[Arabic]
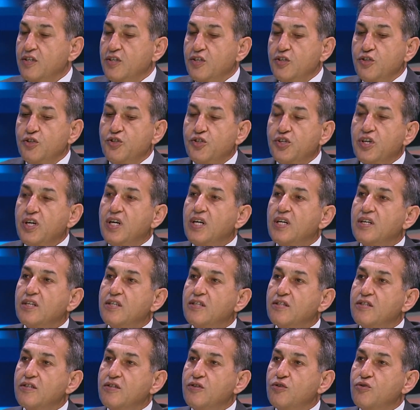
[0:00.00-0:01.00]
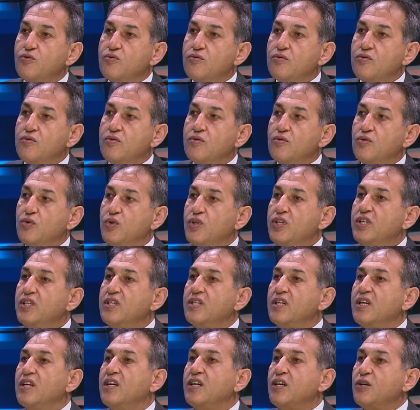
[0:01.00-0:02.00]
شعرت انه اعيد
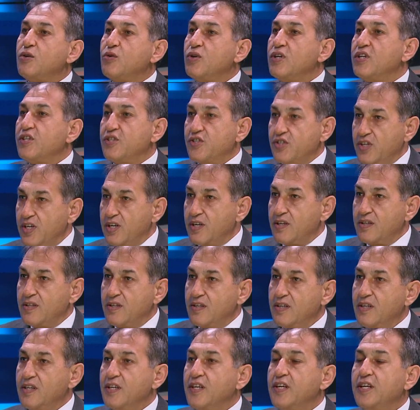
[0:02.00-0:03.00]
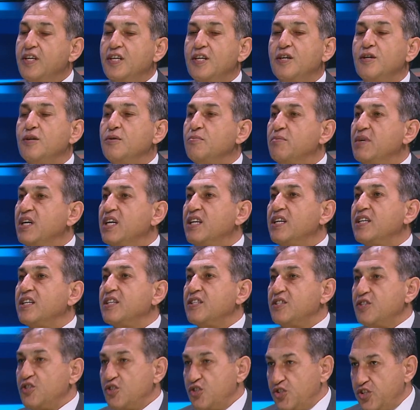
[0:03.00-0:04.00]
لها وهجها هي
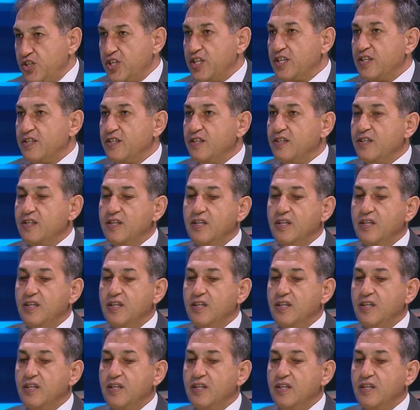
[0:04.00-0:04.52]
مالكه الشارع